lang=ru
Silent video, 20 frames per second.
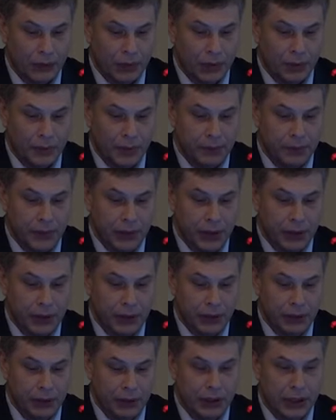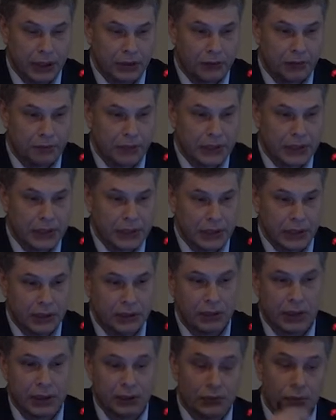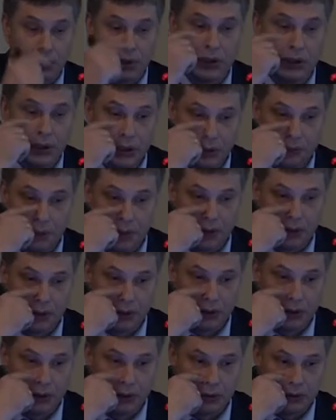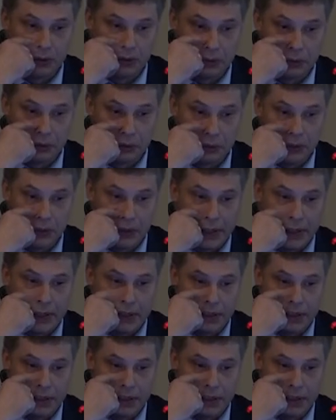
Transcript: А вот на примере данного пациента, который имел а,